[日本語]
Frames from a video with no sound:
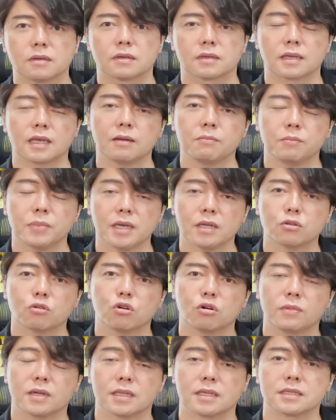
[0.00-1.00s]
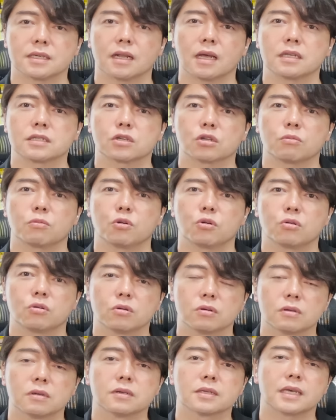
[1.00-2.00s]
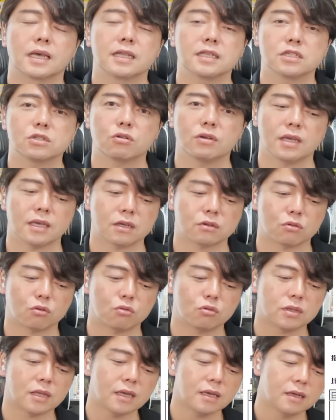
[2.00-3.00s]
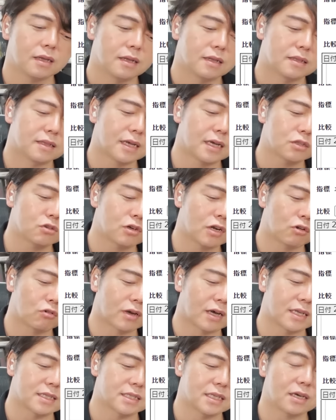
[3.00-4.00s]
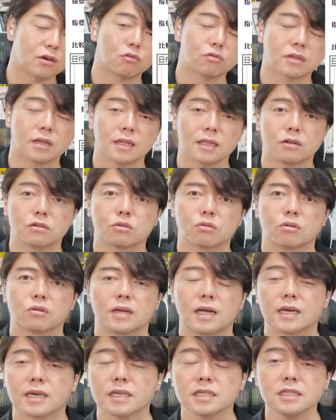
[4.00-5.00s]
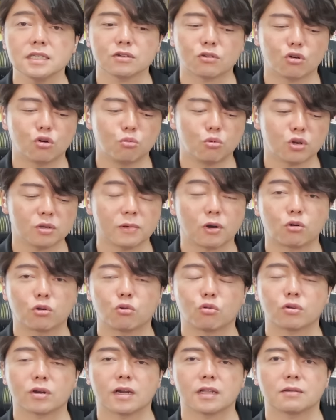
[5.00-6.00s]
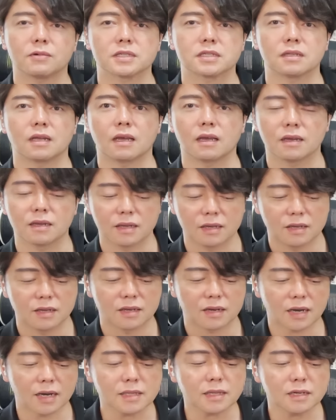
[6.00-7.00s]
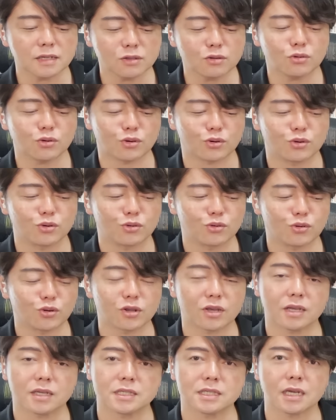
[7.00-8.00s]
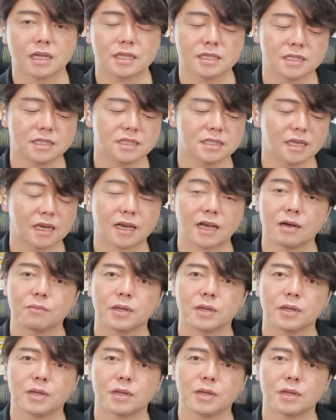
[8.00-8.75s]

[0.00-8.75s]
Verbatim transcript: 源平島までじゃないですけども、源氏と平家のここで壇ノ浦の合戦が行われていると。激しい攻防が今これ行われてますね。かなりの、これ、下に新戦頑